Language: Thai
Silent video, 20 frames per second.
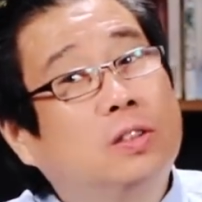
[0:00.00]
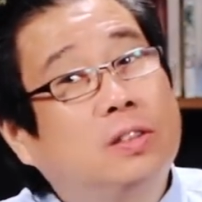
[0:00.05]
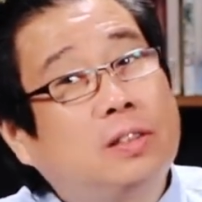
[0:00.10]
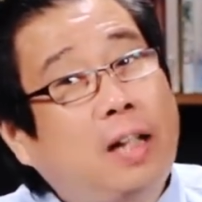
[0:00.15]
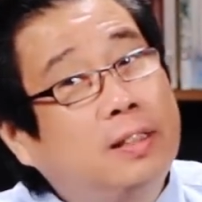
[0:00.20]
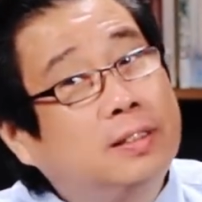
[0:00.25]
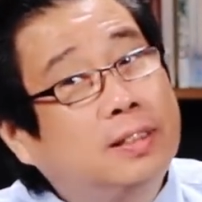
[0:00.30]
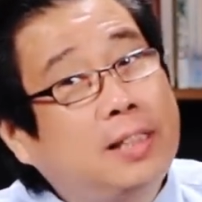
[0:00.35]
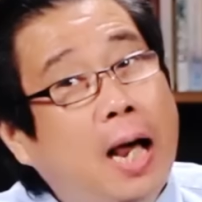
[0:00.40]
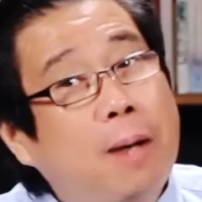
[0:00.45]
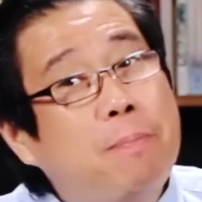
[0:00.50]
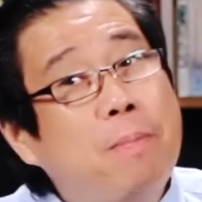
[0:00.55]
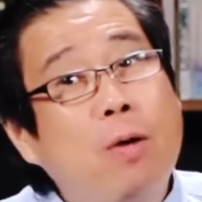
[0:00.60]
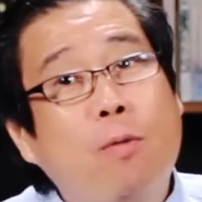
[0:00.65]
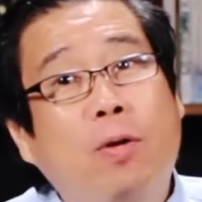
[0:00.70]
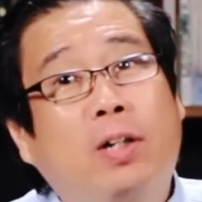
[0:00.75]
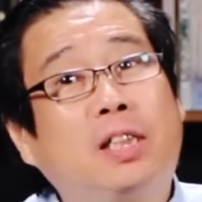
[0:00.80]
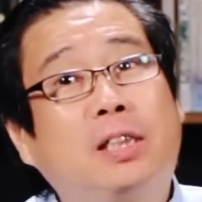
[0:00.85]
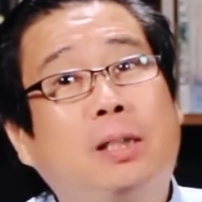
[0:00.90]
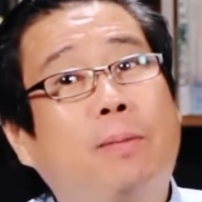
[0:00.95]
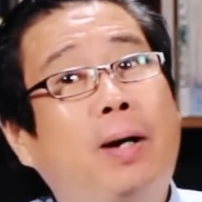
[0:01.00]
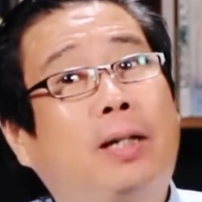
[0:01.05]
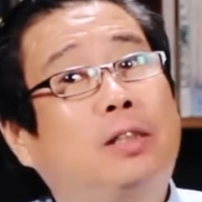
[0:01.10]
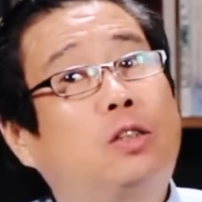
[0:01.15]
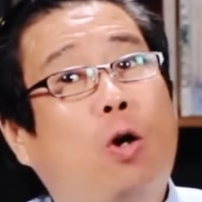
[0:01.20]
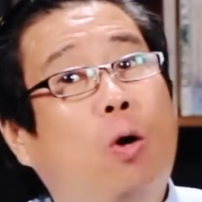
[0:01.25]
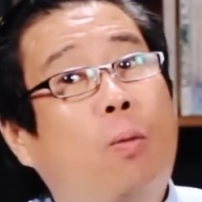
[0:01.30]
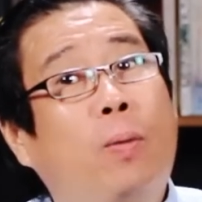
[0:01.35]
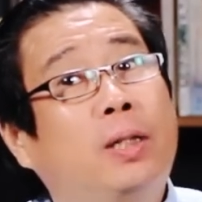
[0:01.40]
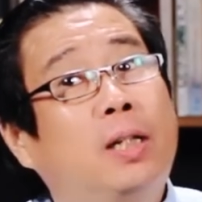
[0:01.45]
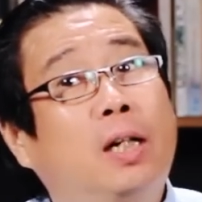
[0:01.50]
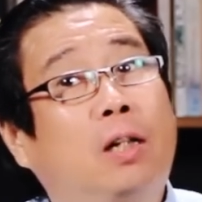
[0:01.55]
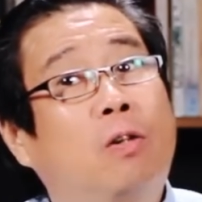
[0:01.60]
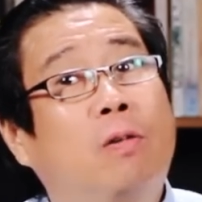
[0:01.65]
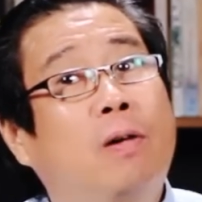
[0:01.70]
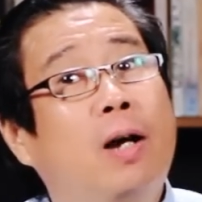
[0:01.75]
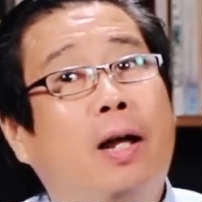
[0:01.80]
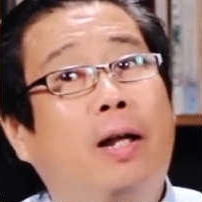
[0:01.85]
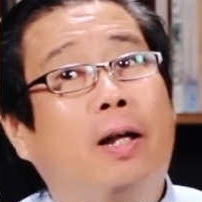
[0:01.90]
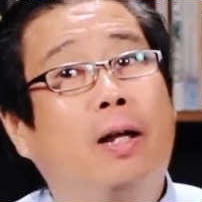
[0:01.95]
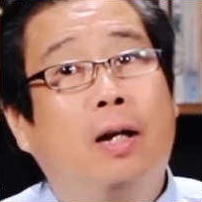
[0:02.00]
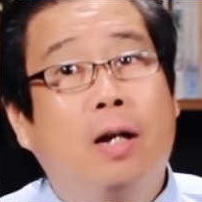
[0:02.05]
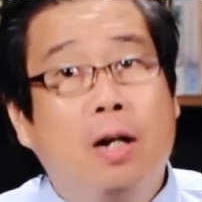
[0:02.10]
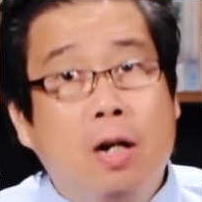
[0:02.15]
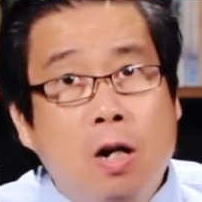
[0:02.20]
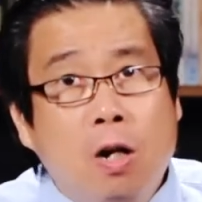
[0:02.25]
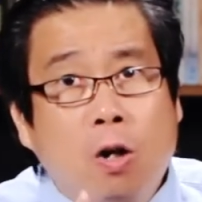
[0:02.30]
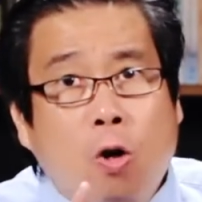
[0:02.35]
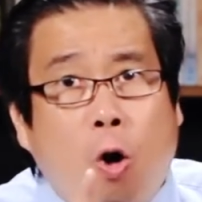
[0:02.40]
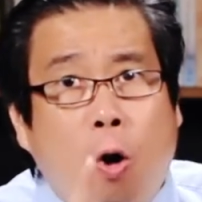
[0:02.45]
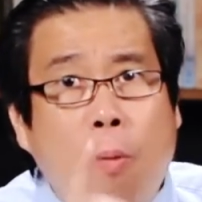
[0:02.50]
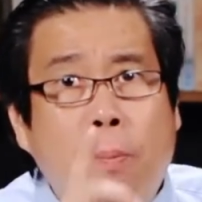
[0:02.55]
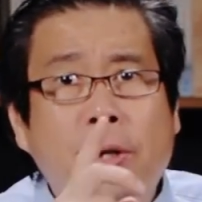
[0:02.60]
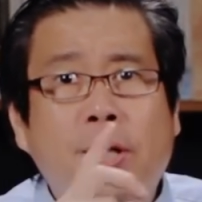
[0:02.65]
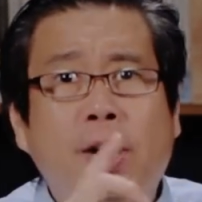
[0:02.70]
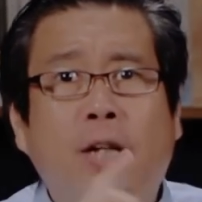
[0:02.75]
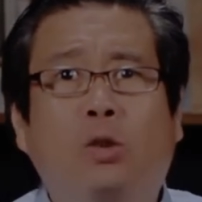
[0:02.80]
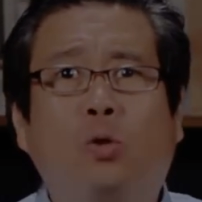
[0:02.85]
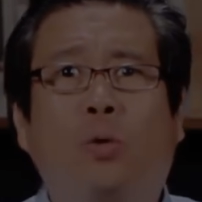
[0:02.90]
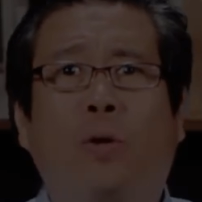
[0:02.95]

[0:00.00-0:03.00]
ท่านทราบไหมวันคริสต์มาสฉลองวันเกิดของไก่ของพระเยซู